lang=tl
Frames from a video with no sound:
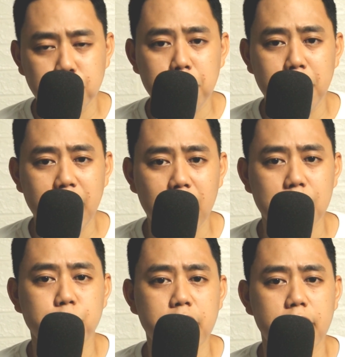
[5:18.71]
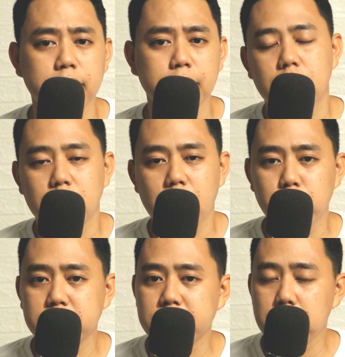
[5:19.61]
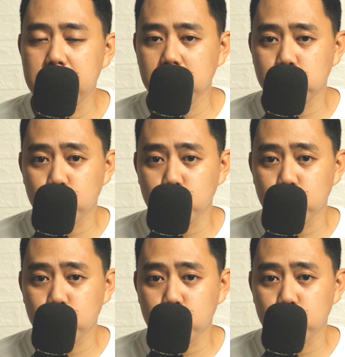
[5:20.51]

babayaran mo yan. Number 7,